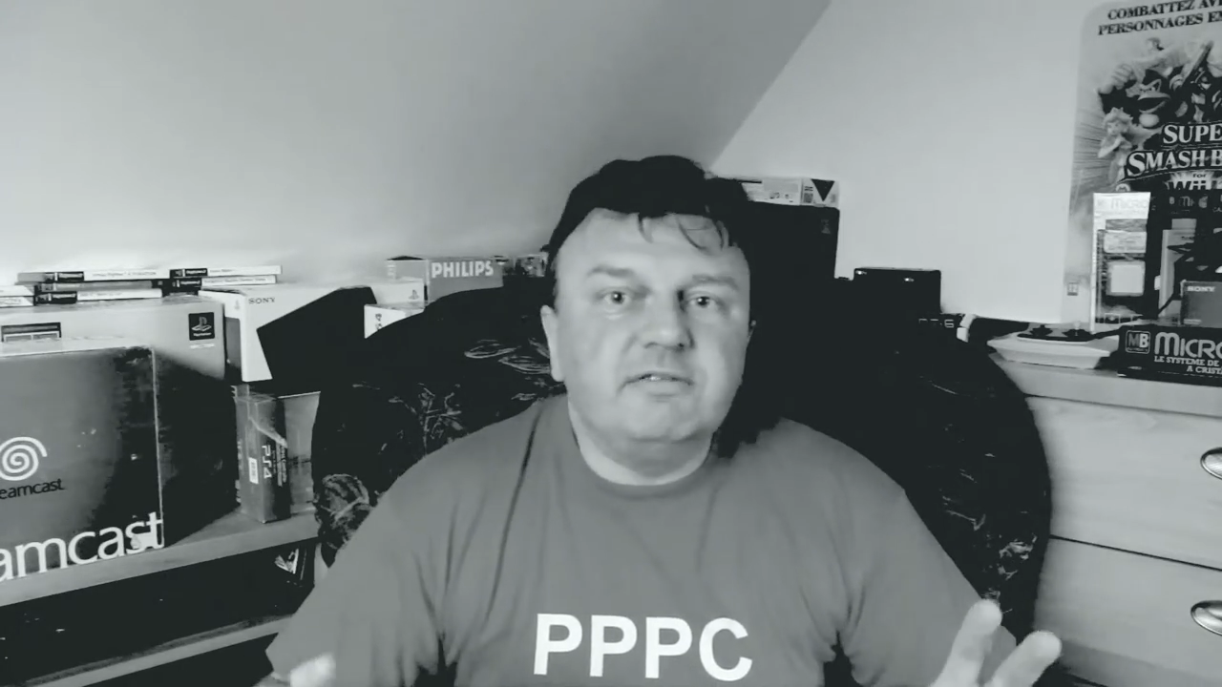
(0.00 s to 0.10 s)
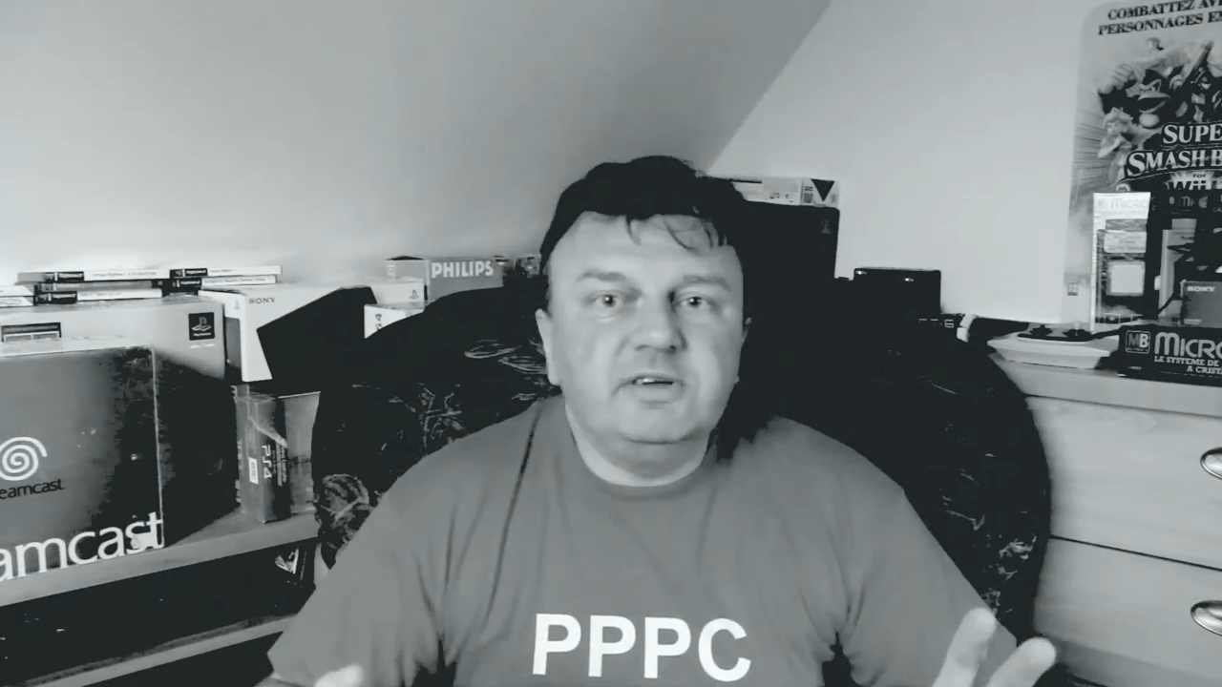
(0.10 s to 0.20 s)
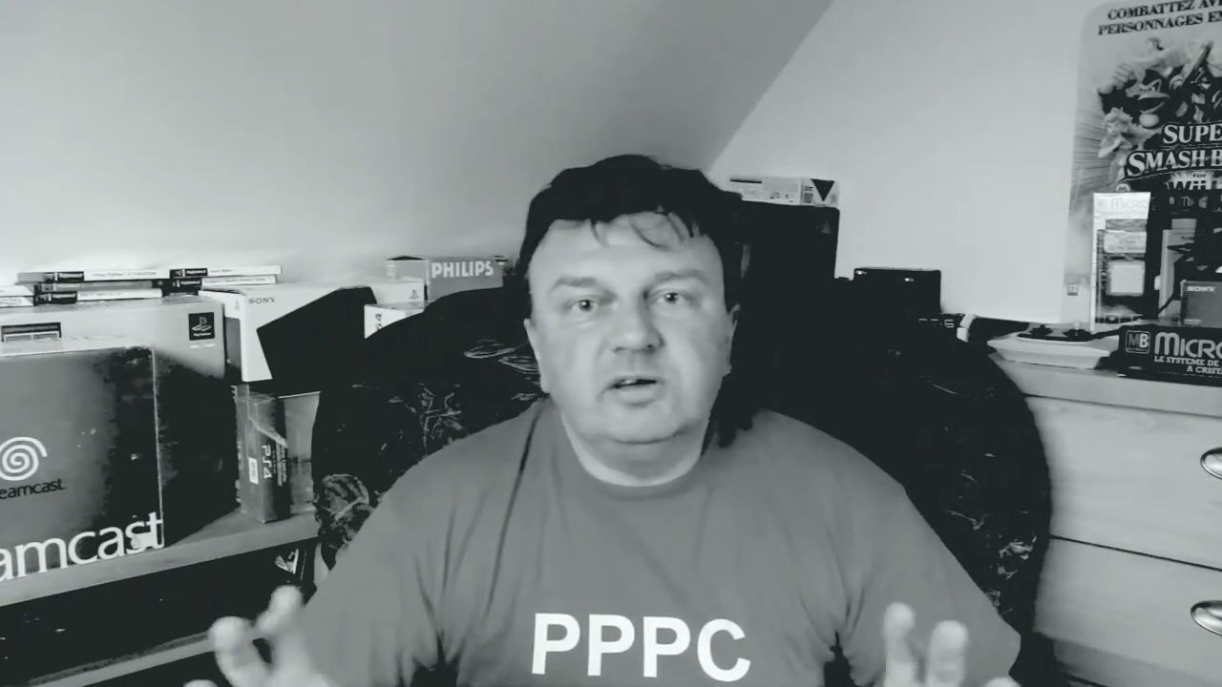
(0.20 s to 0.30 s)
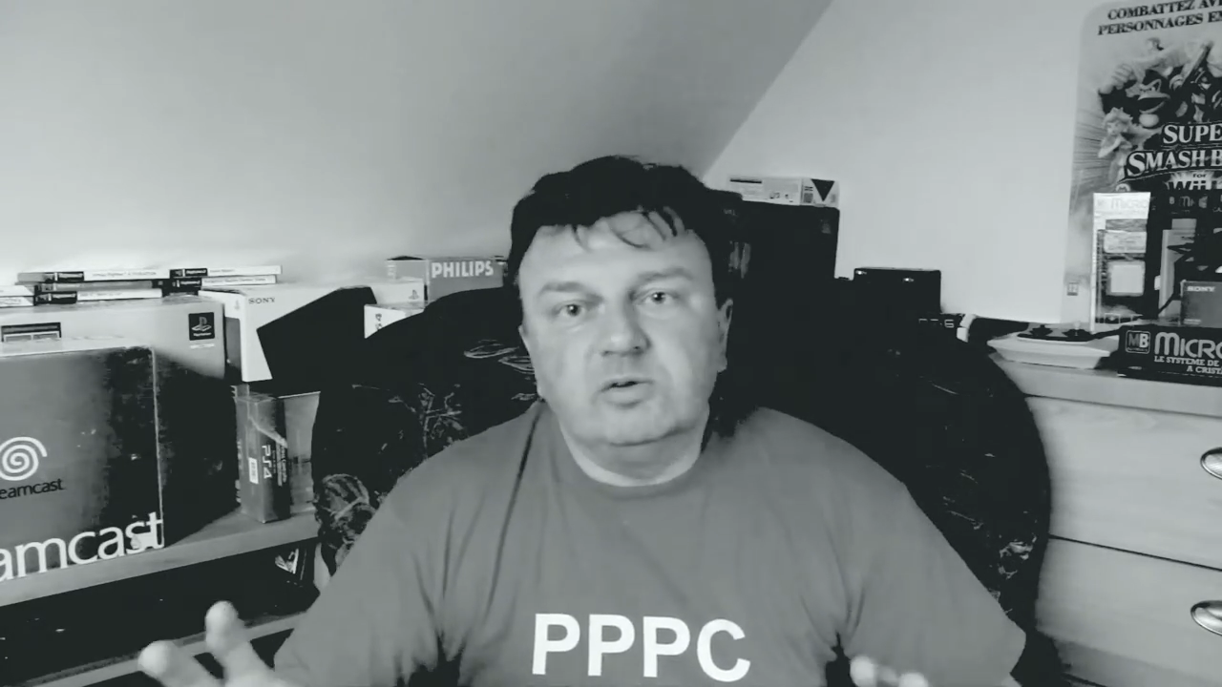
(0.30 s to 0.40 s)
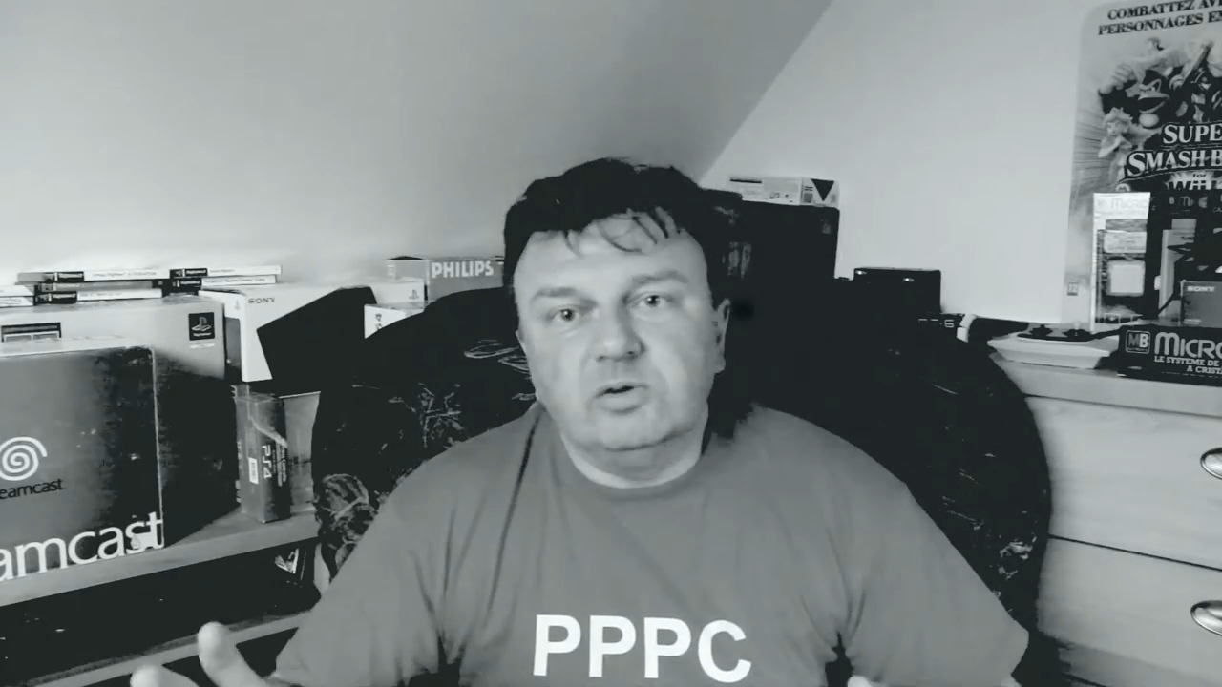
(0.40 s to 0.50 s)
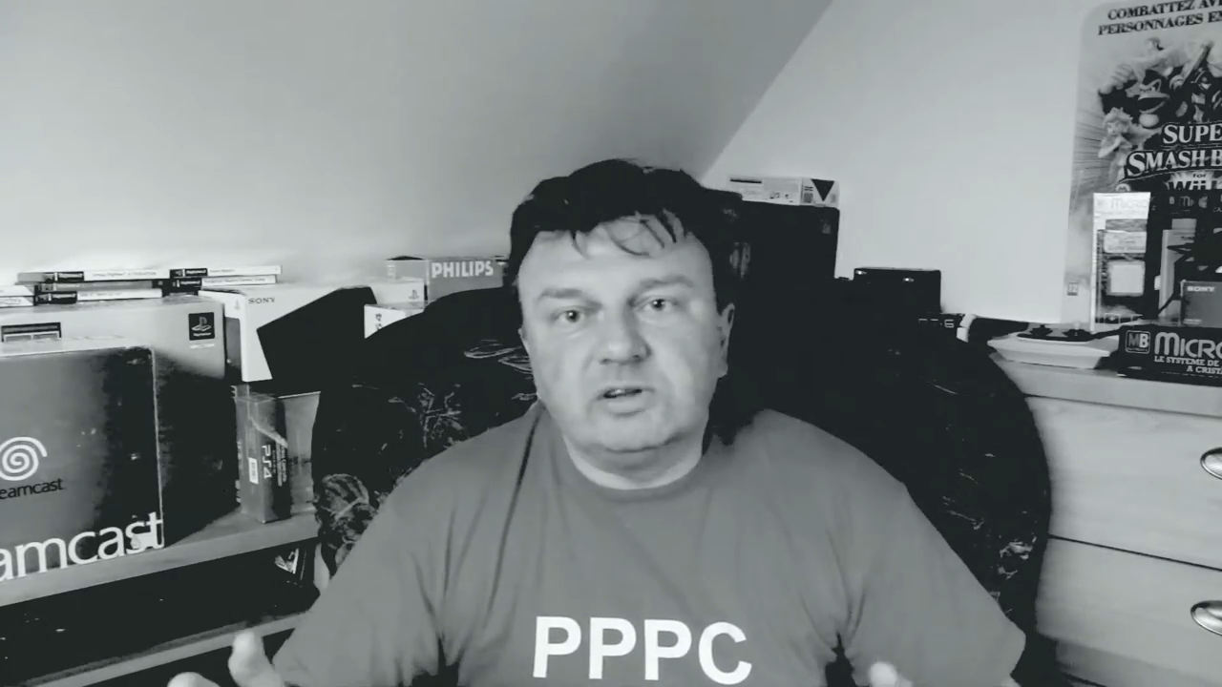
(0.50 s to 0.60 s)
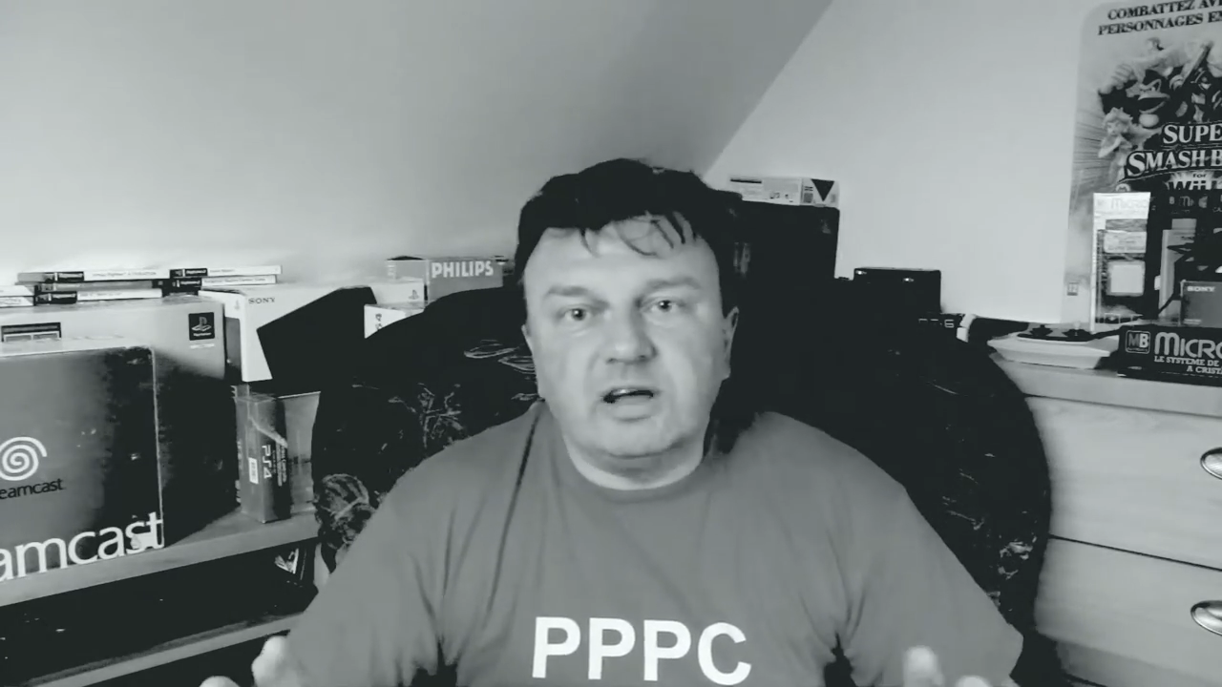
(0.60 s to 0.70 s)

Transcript: avait euh,